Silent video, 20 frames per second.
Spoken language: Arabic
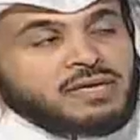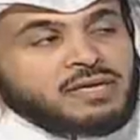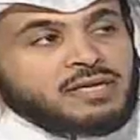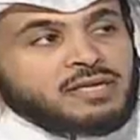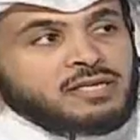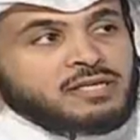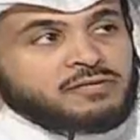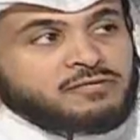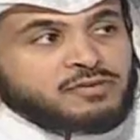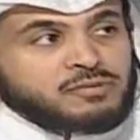
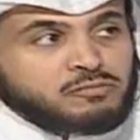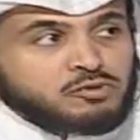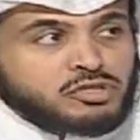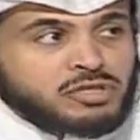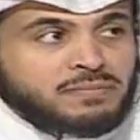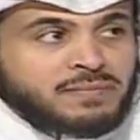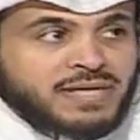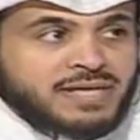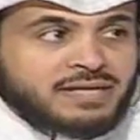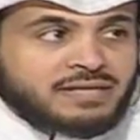اللي في
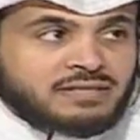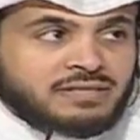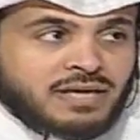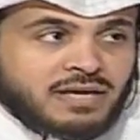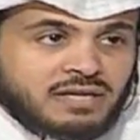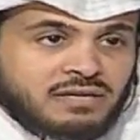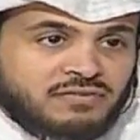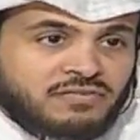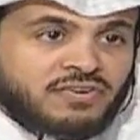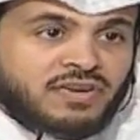مجتمعنا
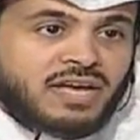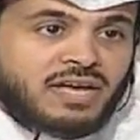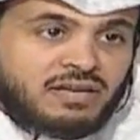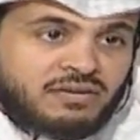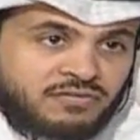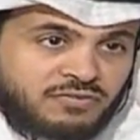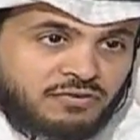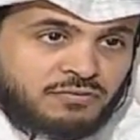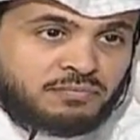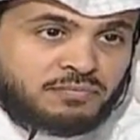تقف
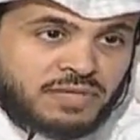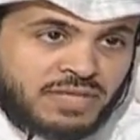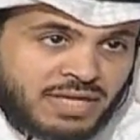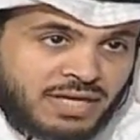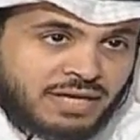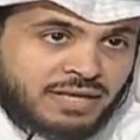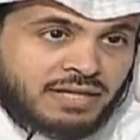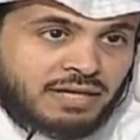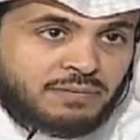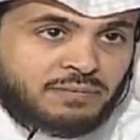خلف
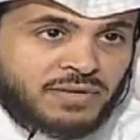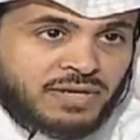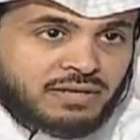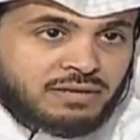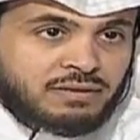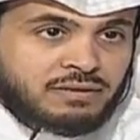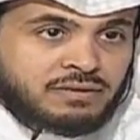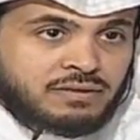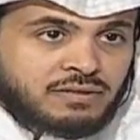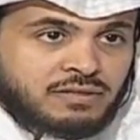مثل هذه
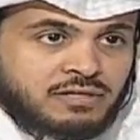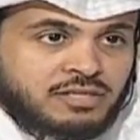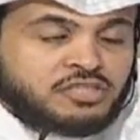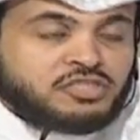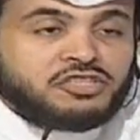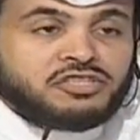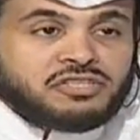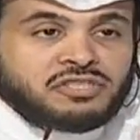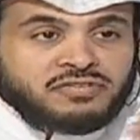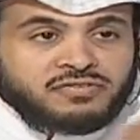الامراض
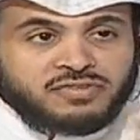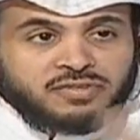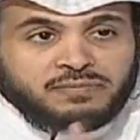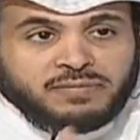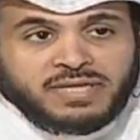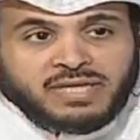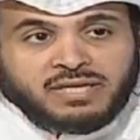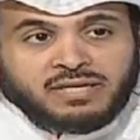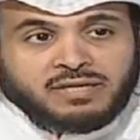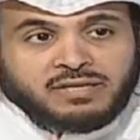ليش ترتفع
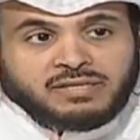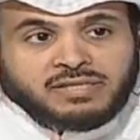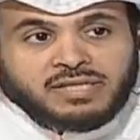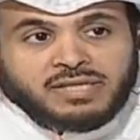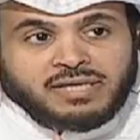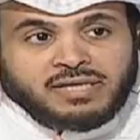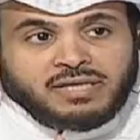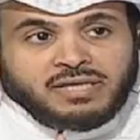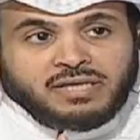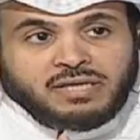مثلا
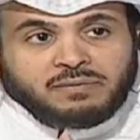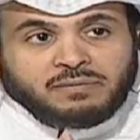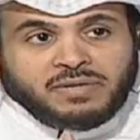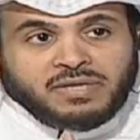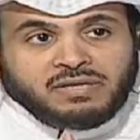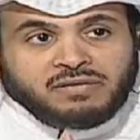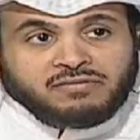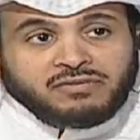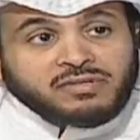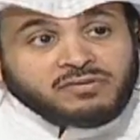عندنا هذه
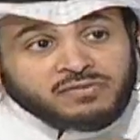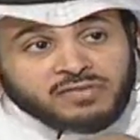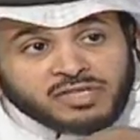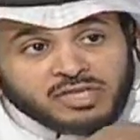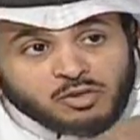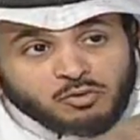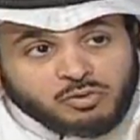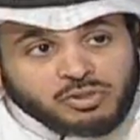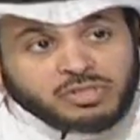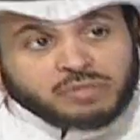الامراض في في
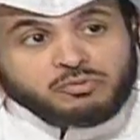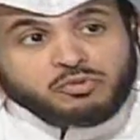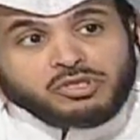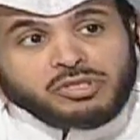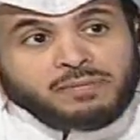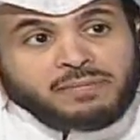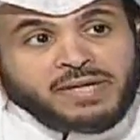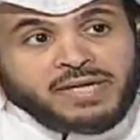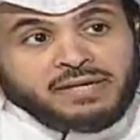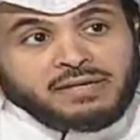تكوينه
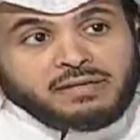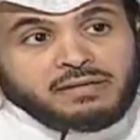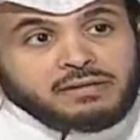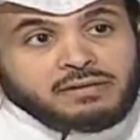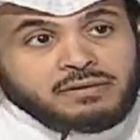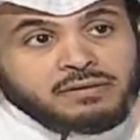مجتمعنا؟